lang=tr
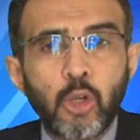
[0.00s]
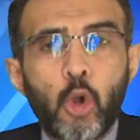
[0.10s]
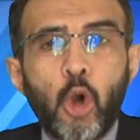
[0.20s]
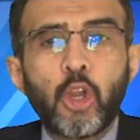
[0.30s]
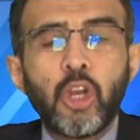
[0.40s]

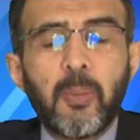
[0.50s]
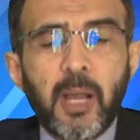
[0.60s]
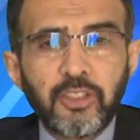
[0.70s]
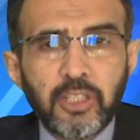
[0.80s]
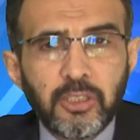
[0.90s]
Korona
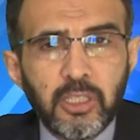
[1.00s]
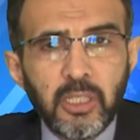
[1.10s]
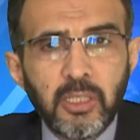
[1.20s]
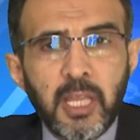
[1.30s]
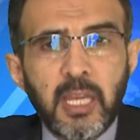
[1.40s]

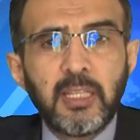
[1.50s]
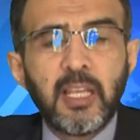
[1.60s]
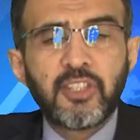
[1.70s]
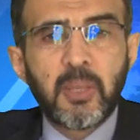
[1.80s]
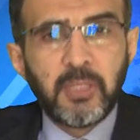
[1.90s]
başladı.
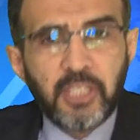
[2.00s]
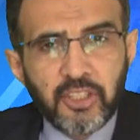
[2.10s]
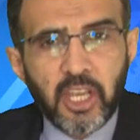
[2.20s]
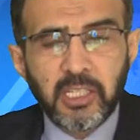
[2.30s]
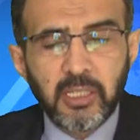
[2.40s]
Neredeyse
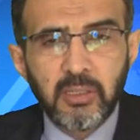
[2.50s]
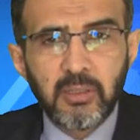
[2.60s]
bitecek.